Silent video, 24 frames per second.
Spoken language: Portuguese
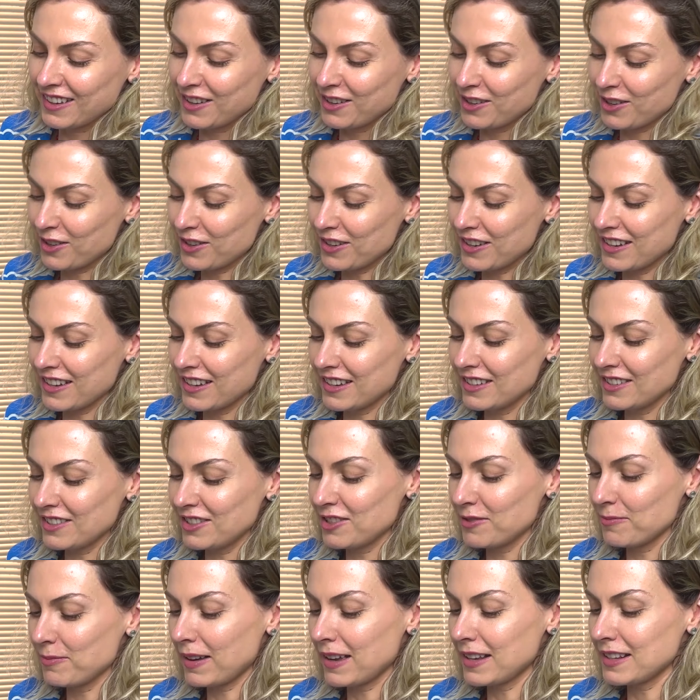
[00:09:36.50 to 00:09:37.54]

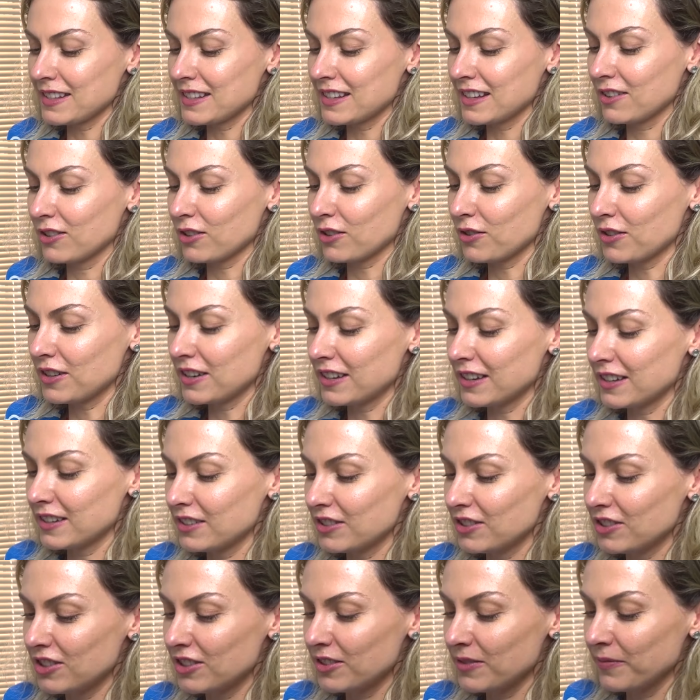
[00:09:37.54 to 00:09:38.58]
Crocante, massa
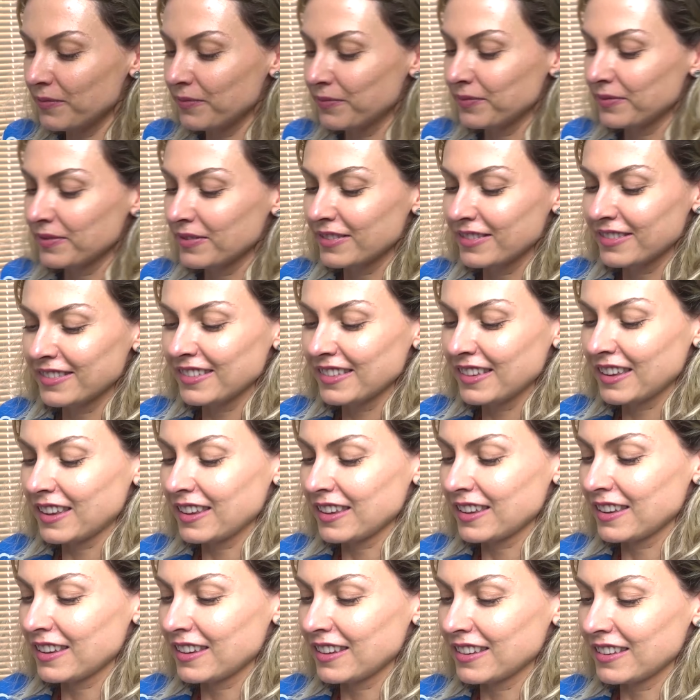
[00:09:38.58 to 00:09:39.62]
crocante.
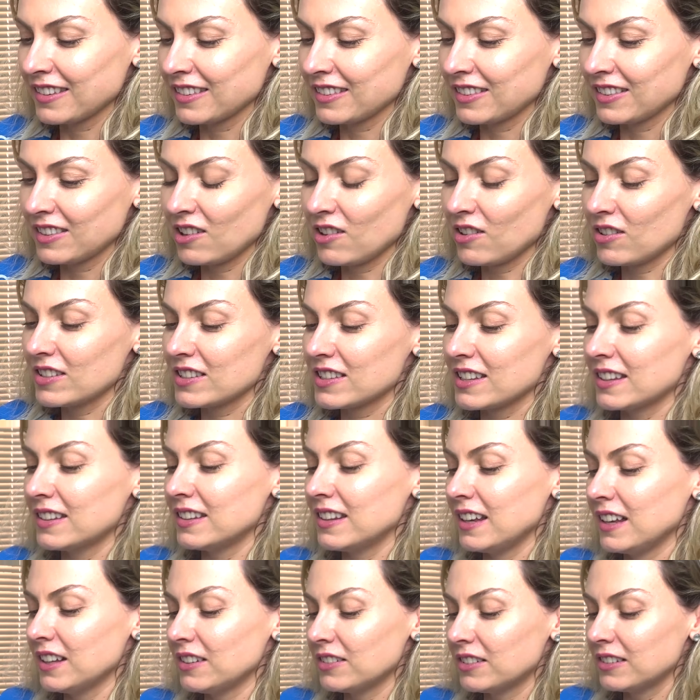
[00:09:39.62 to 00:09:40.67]
Nossa,
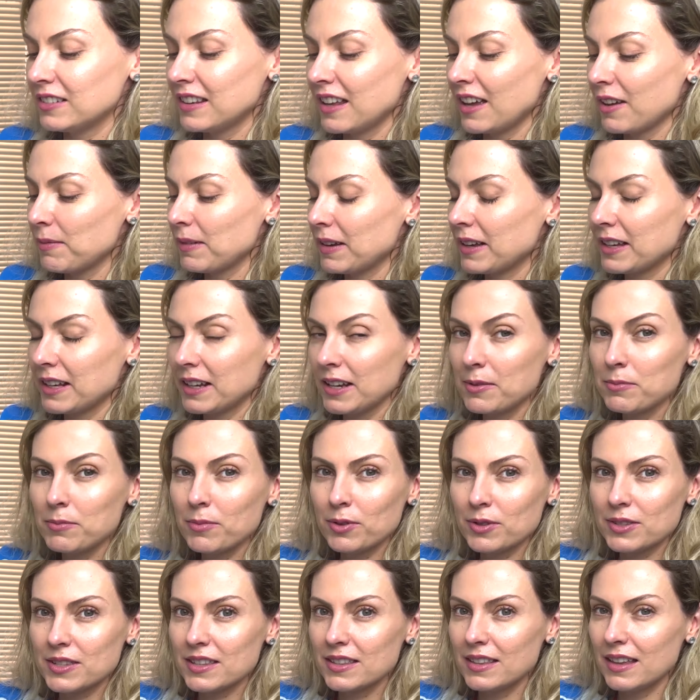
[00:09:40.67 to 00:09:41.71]
dentro tá uma
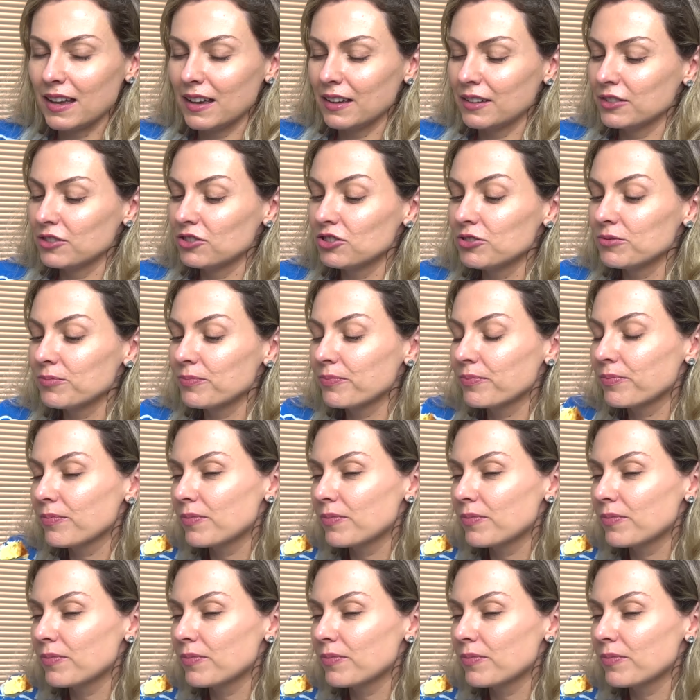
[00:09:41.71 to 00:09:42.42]
cremosidade.